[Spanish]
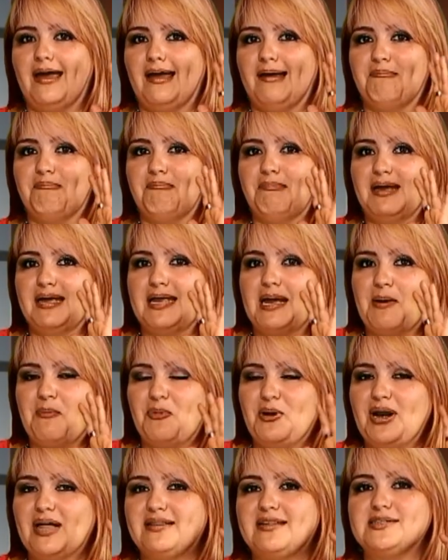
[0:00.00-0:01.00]
me
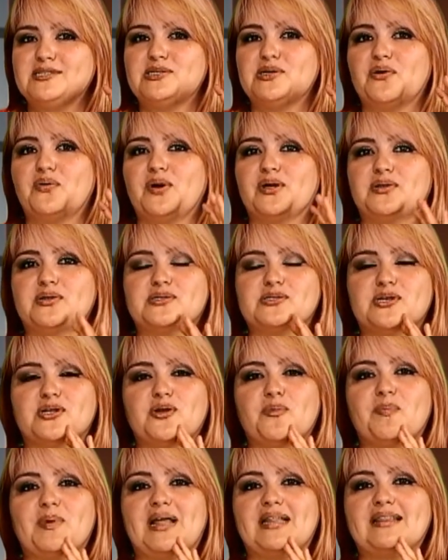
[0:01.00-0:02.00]
llamó la atención cuando estos
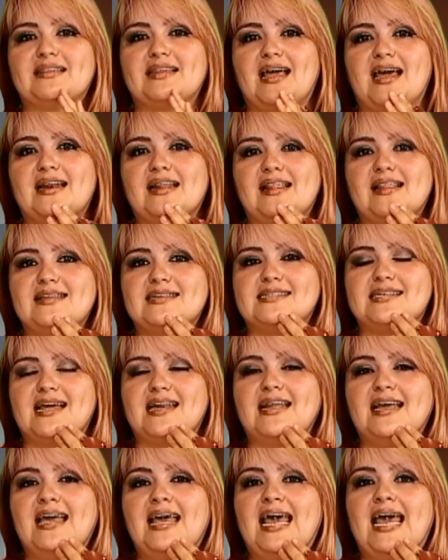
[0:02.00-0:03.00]
lo plantean y
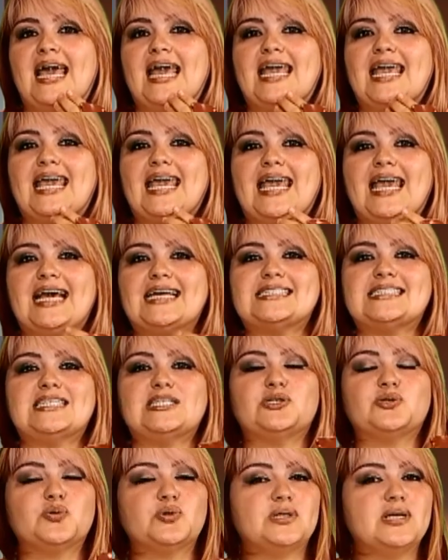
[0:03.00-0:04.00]
dicen que si
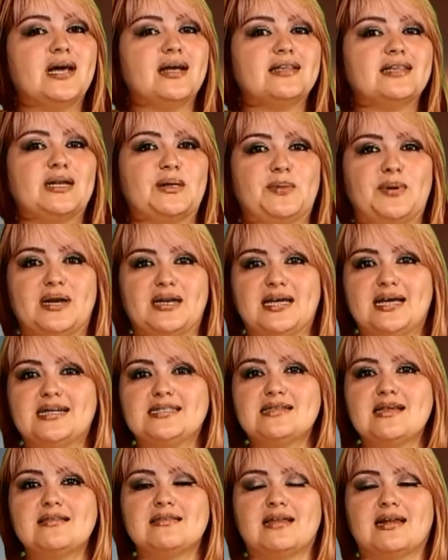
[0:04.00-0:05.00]
tú te
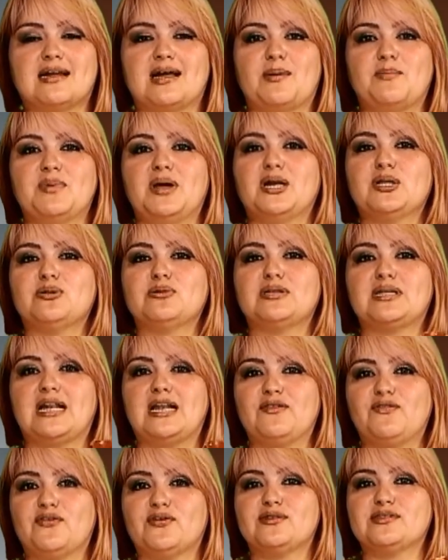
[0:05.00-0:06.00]
atreverías a intercambiar tu
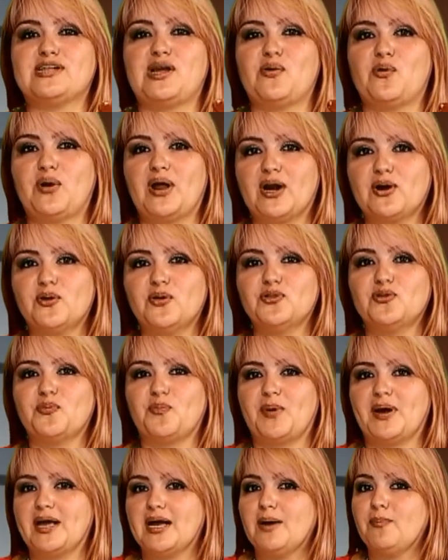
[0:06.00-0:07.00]
teléfono celular con tu
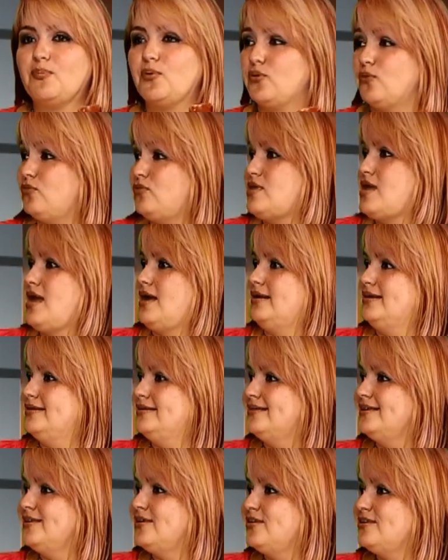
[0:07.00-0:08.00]
pareja por un día.
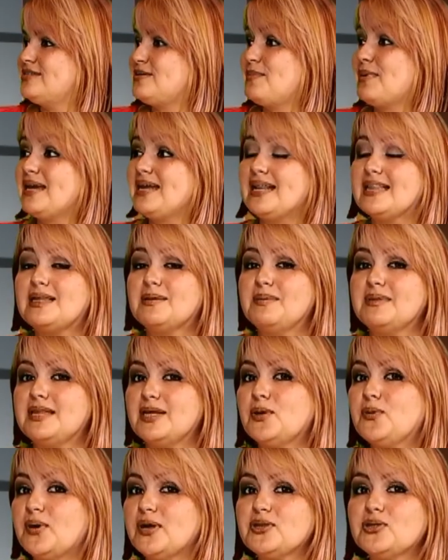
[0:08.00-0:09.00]
O sea, imagínate
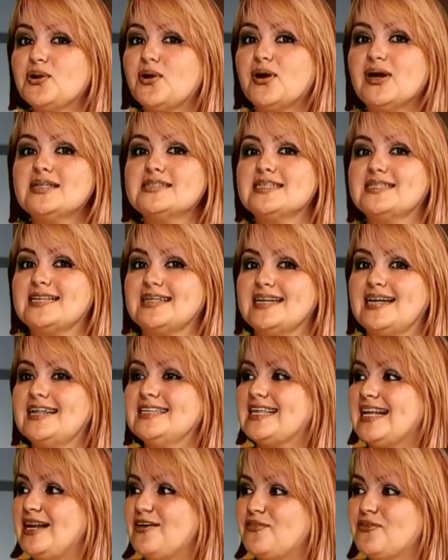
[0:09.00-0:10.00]
24 horas de tener
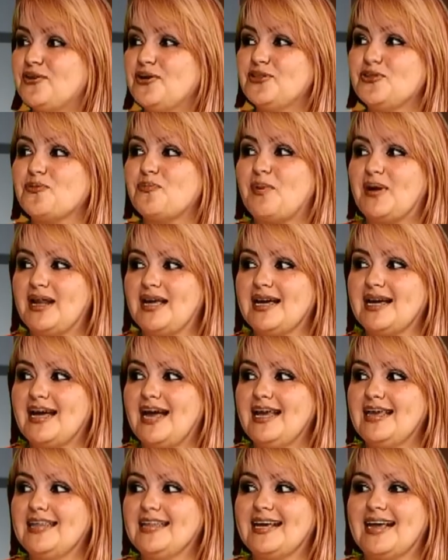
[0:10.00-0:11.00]
el teléfono de tu
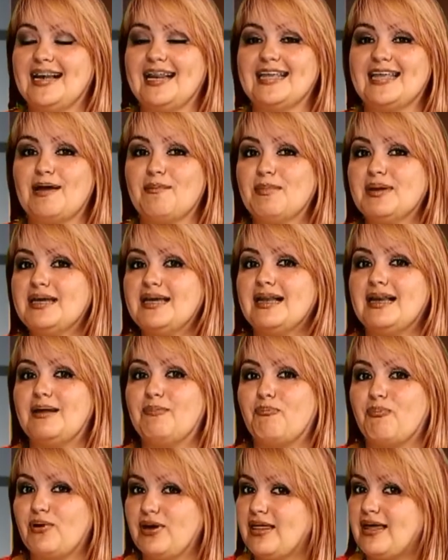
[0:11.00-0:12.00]
pareja y que le llame quien le
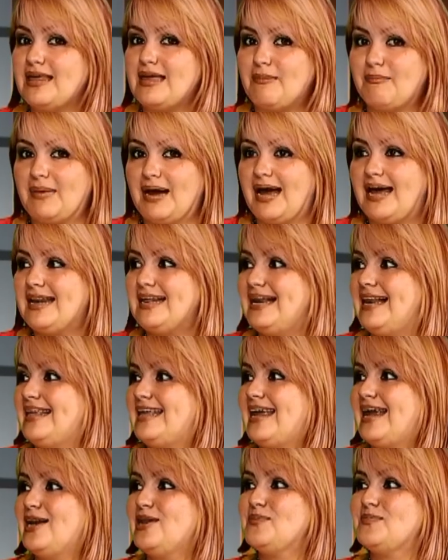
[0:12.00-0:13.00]
pueda llamar y le
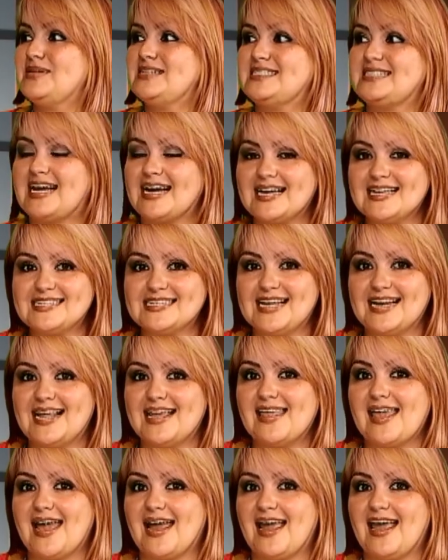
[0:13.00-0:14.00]
lleguen los mensajes que
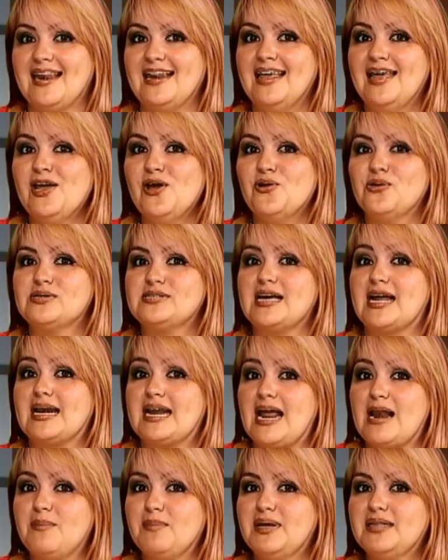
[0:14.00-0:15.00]
le lleguen. O sea,
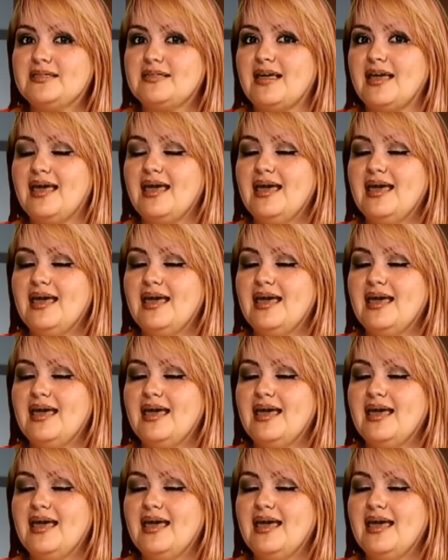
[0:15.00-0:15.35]
realmente